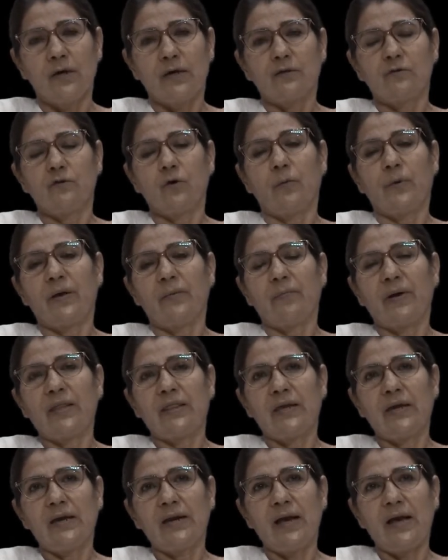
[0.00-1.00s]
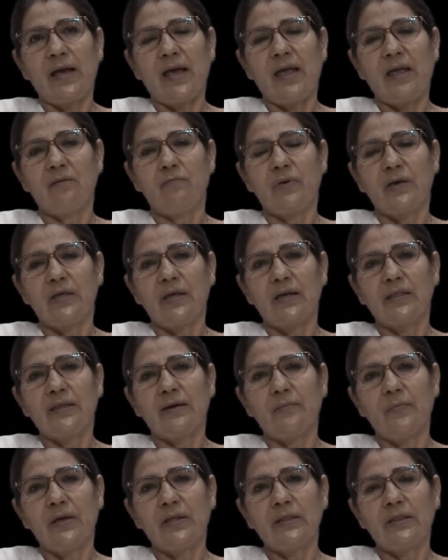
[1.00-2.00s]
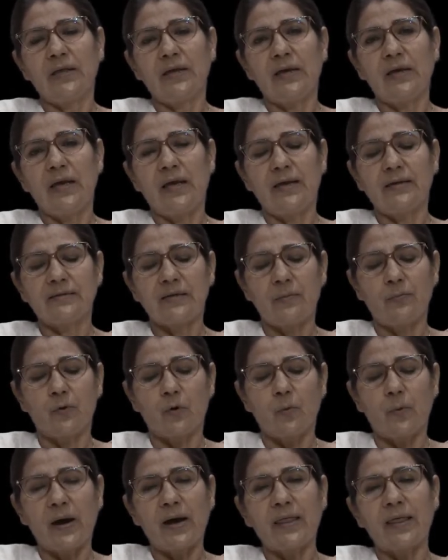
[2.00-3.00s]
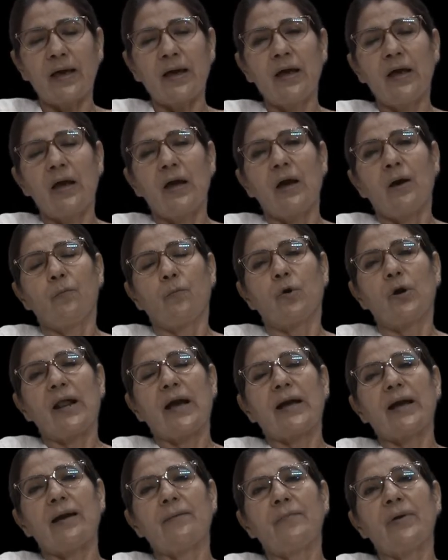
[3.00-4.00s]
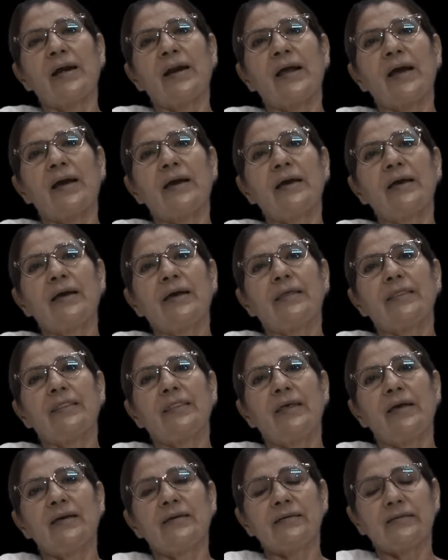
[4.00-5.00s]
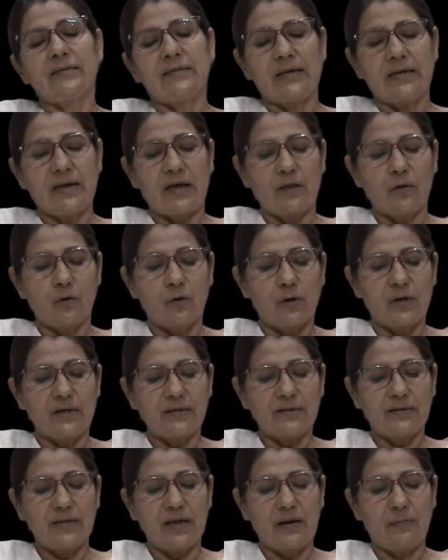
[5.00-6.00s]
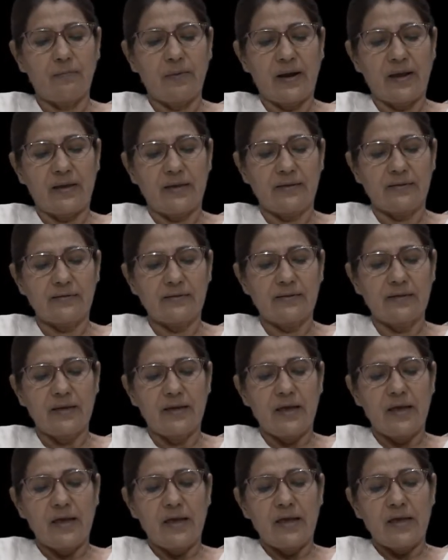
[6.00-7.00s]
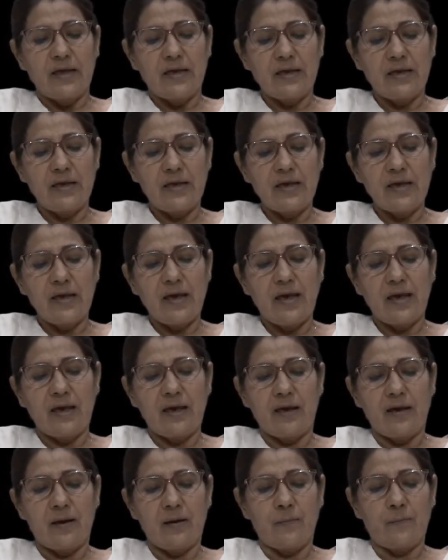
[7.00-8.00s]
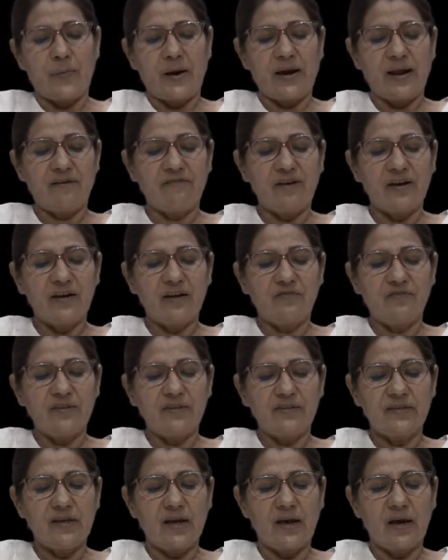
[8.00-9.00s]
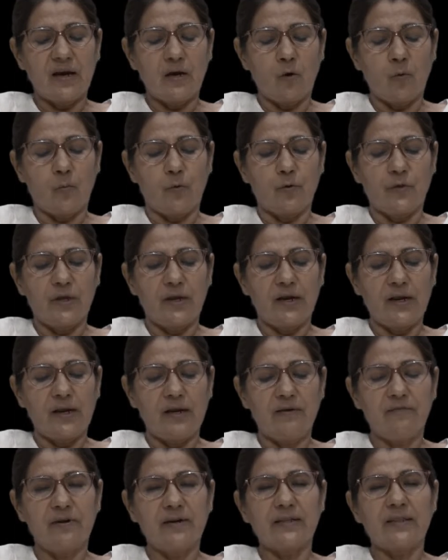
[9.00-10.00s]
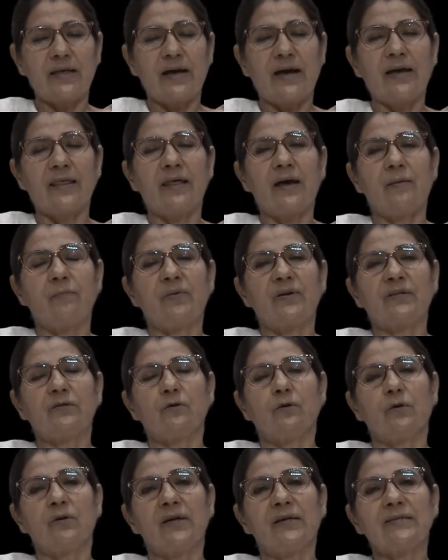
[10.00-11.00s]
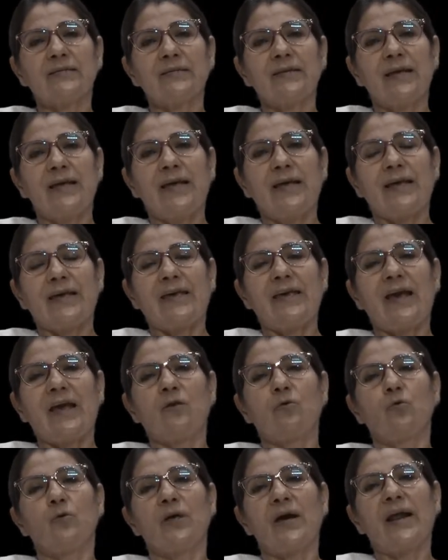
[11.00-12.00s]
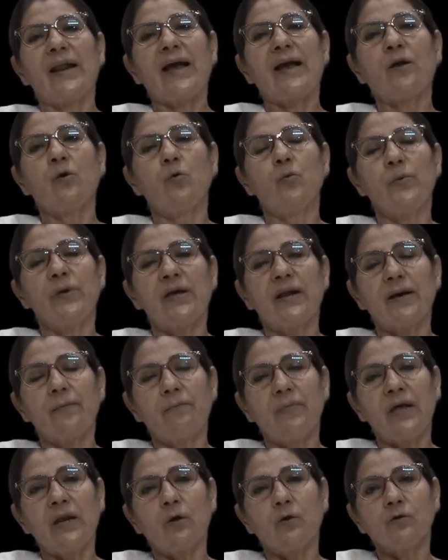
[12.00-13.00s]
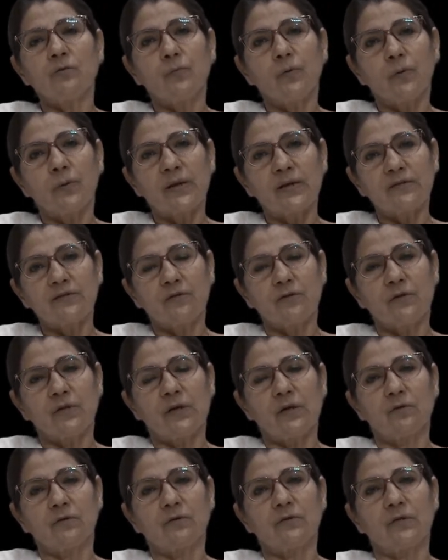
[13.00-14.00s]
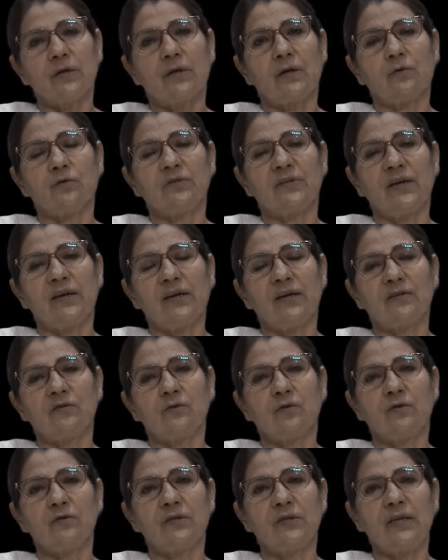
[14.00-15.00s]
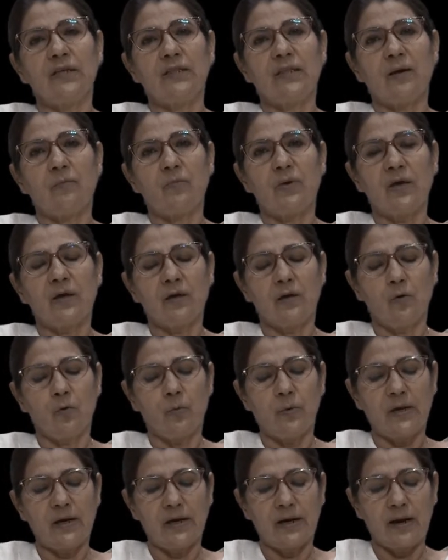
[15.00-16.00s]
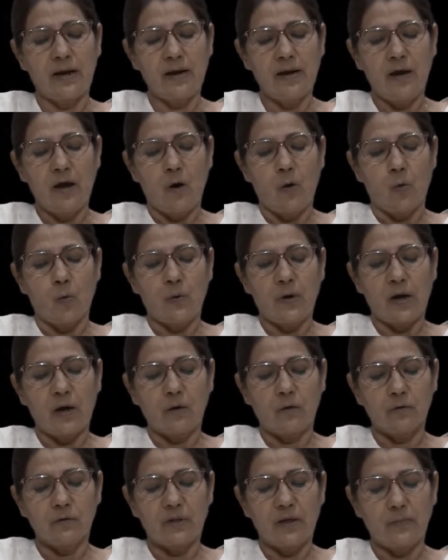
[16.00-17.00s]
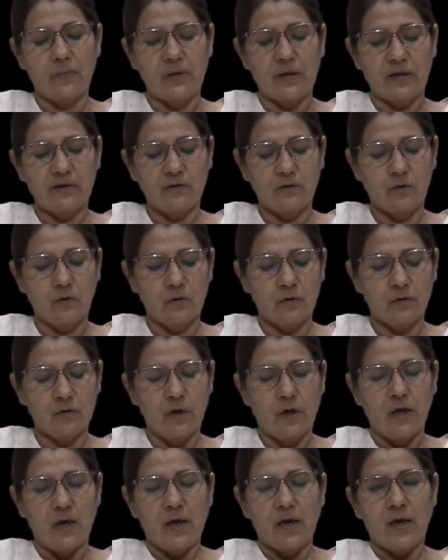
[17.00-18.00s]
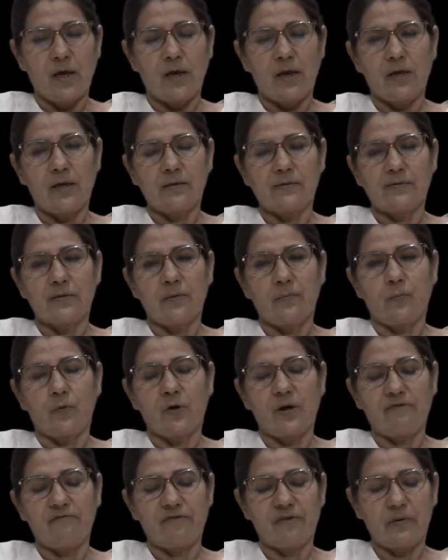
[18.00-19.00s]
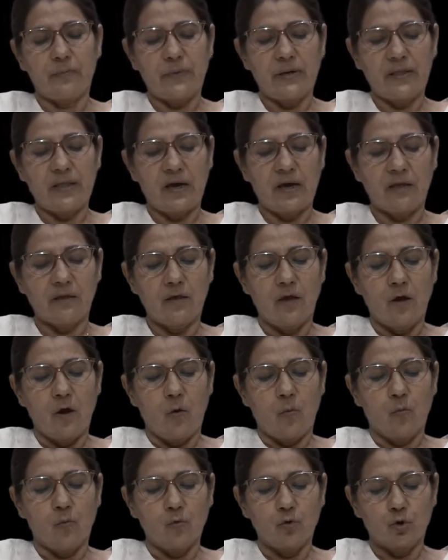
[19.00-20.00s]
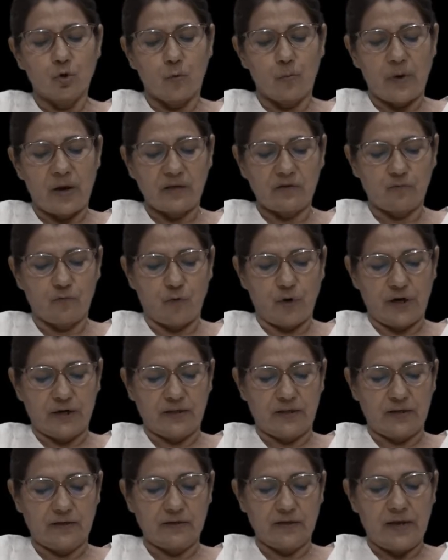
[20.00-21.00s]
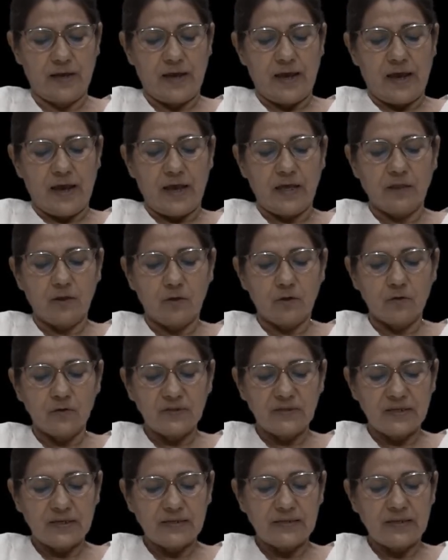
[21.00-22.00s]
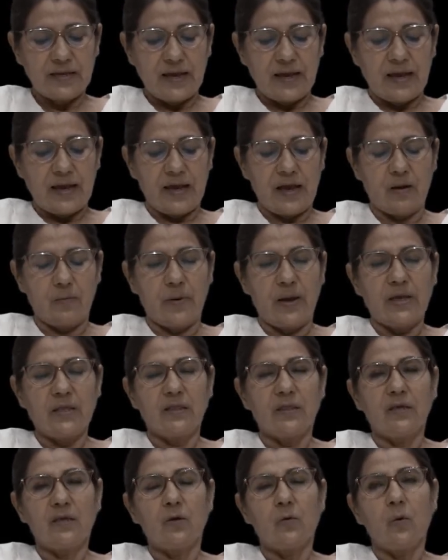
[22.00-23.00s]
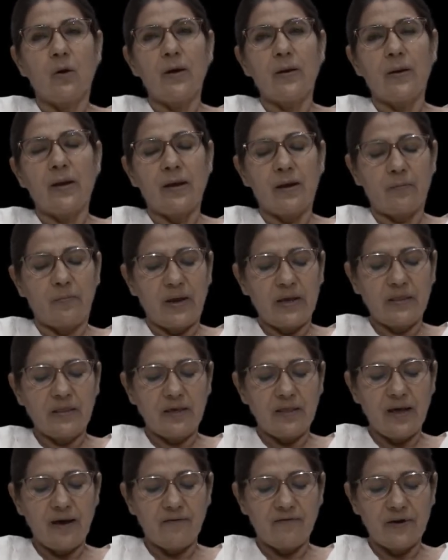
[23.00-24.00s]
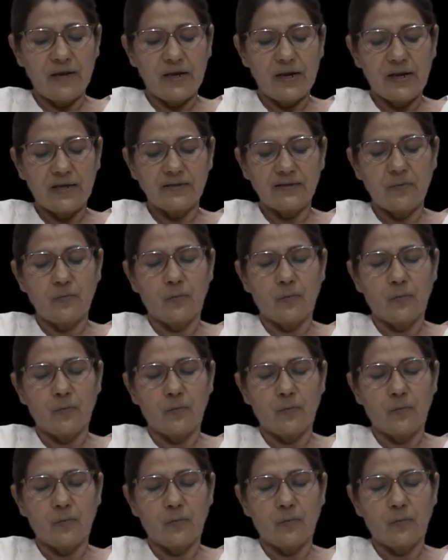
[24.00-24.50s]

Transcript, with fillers: sobremanera e inmediatamente es aprobada por la Cámara de Senadores del país y eh, para beneficiar o poner en libertad a personas que ayudara a que hubiera menos población en los, en los cerezos y también que hubiera una contaminación este, por la enfermedad mucho más fuerte. Entonces, el, 29, el 20 de abril es